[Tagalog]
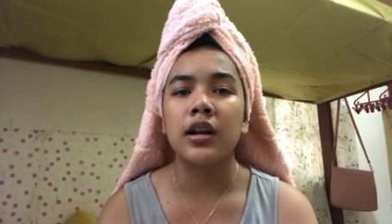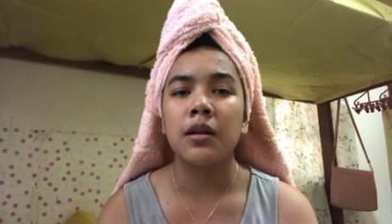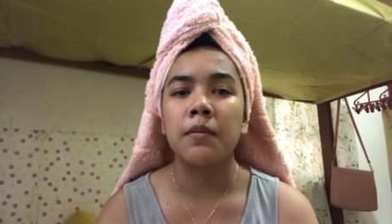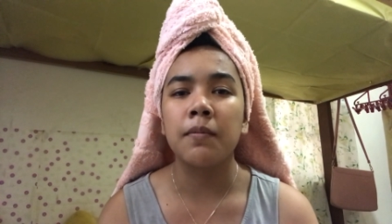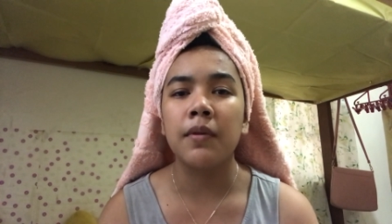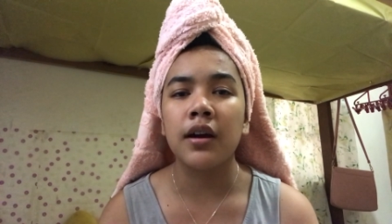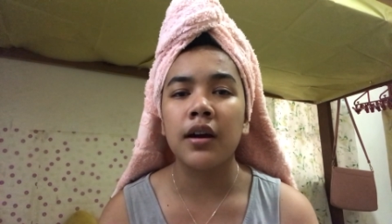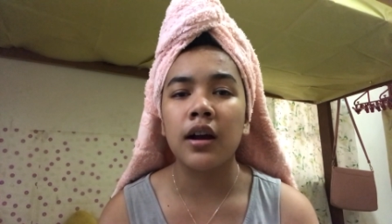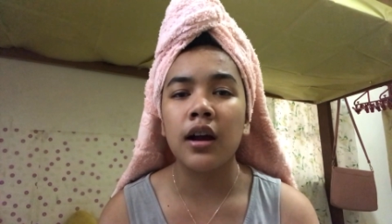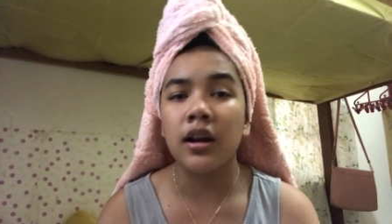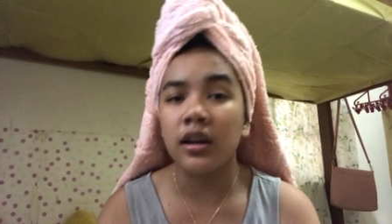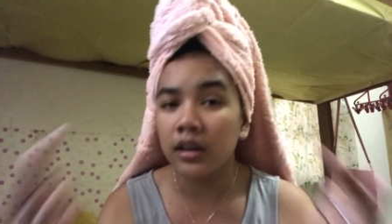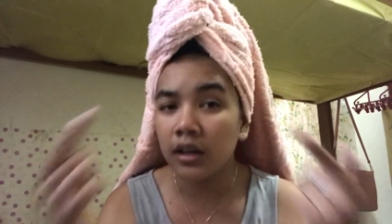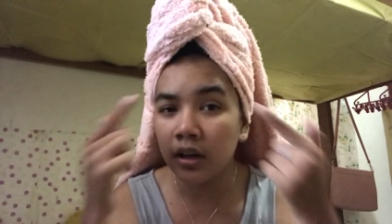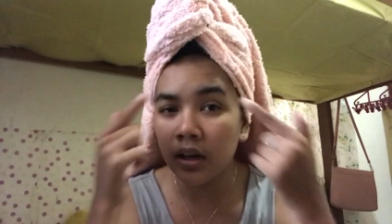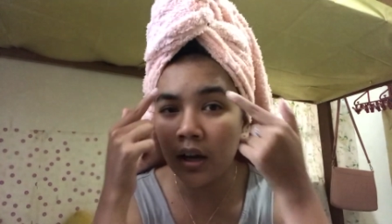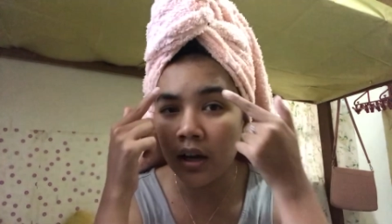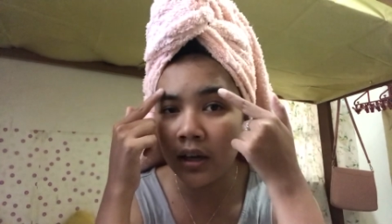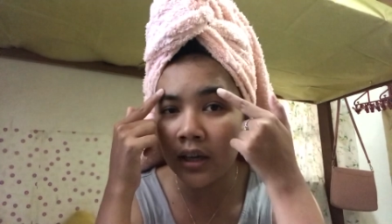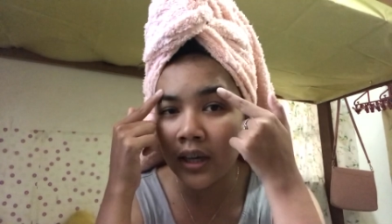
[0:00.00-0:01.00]
napaka,
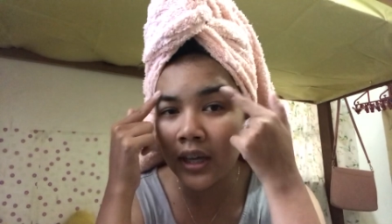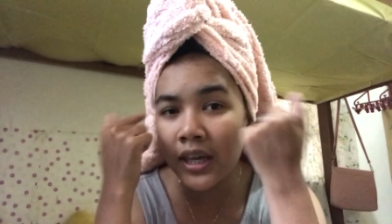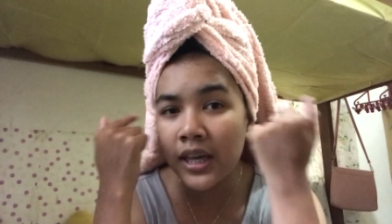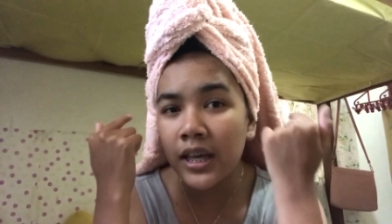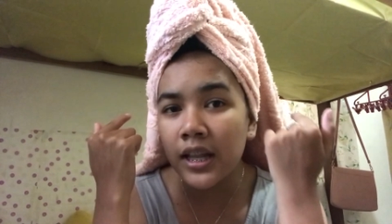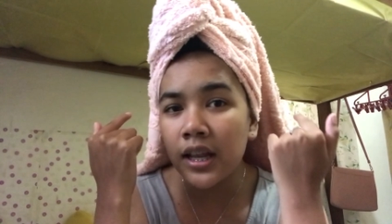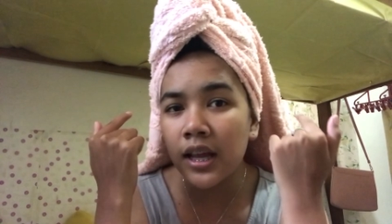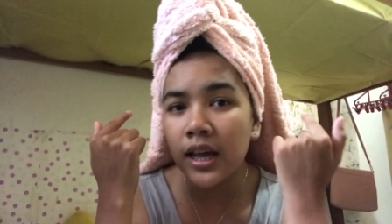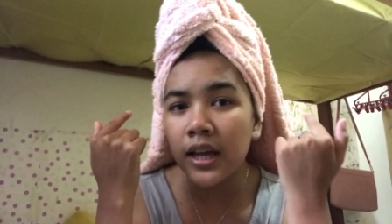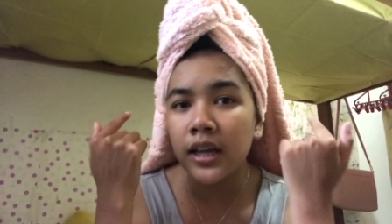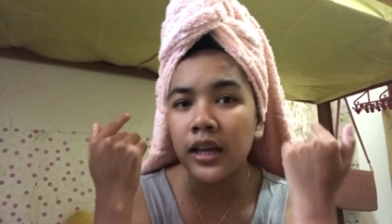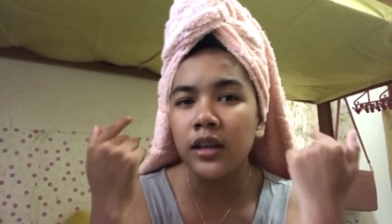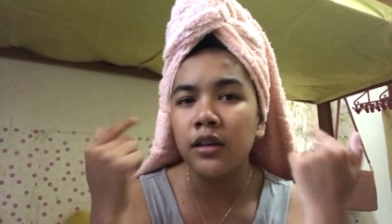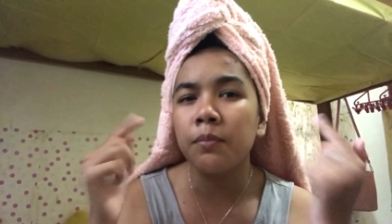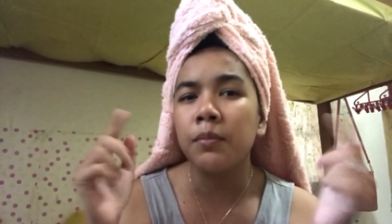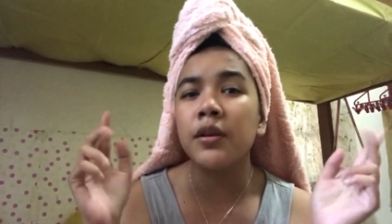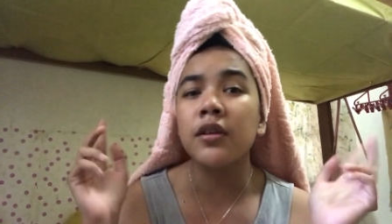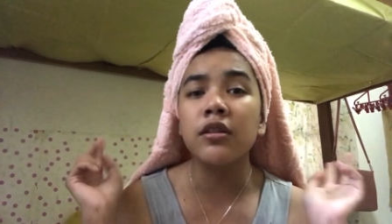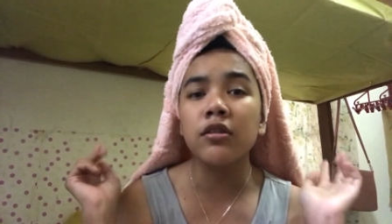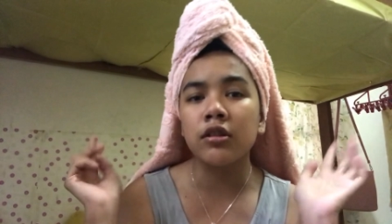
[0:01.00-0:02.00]
nakakilay,
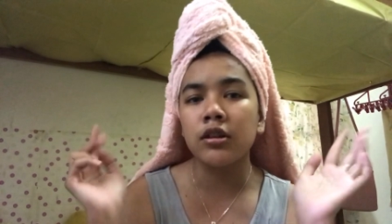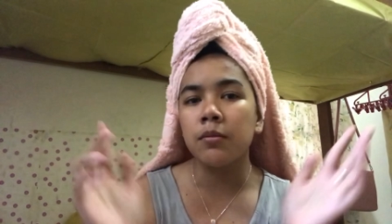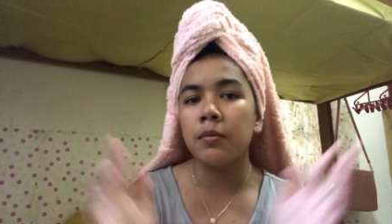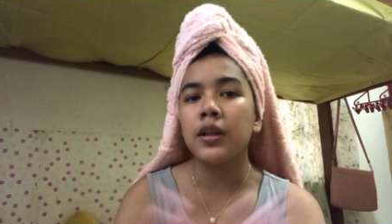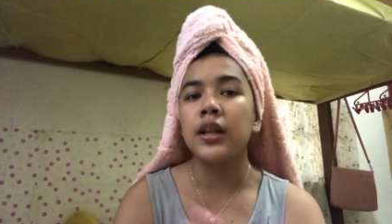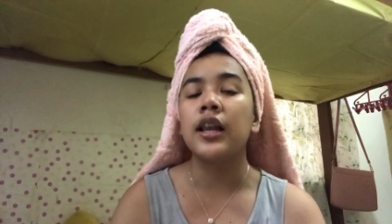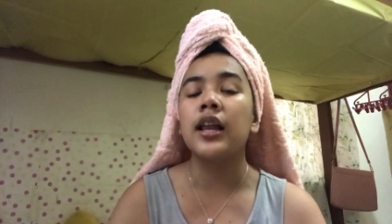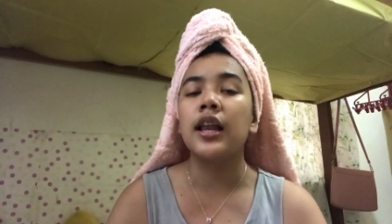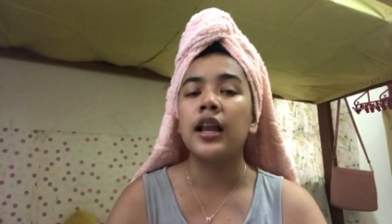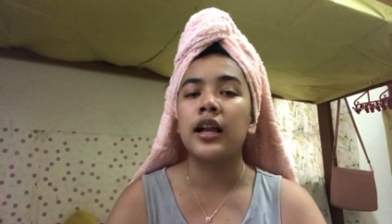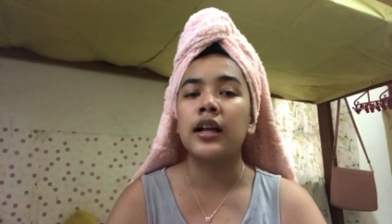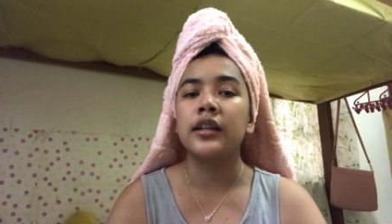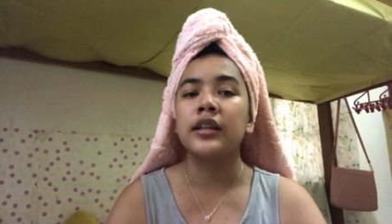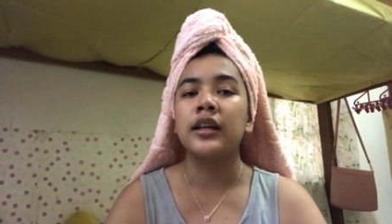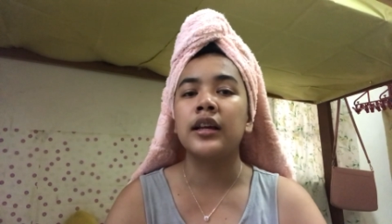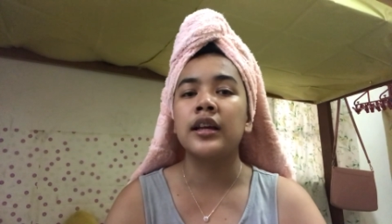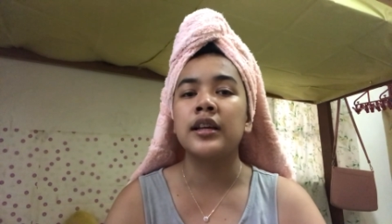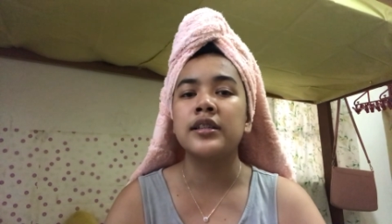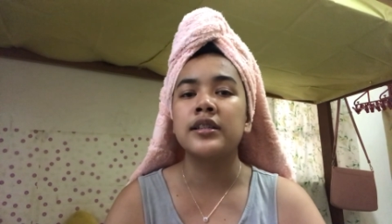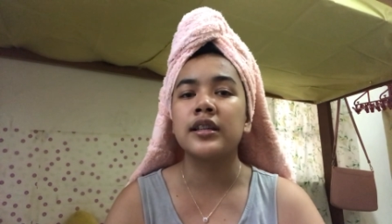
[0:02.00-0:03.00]
ganun. Pero hindi ko naman nila lahat,
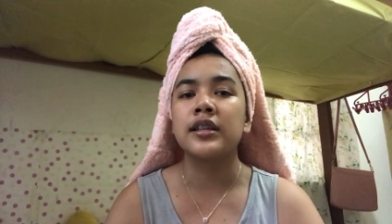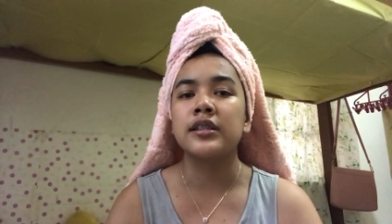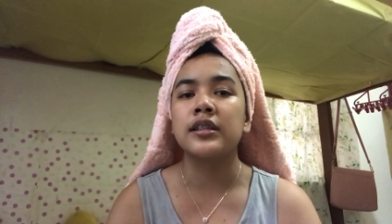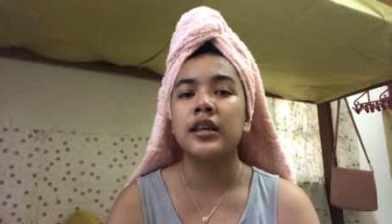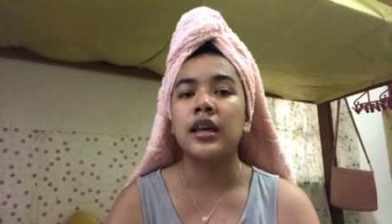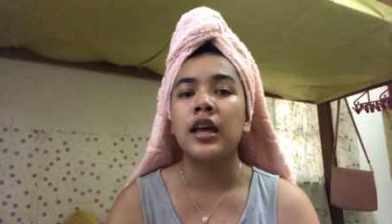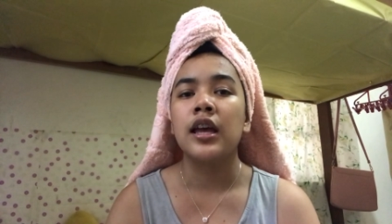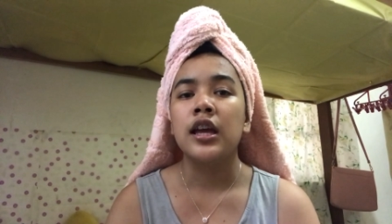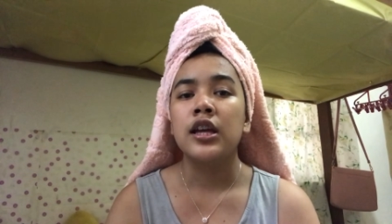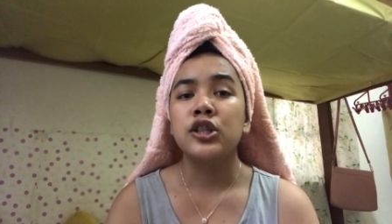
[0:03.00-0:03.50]
guys, kasi,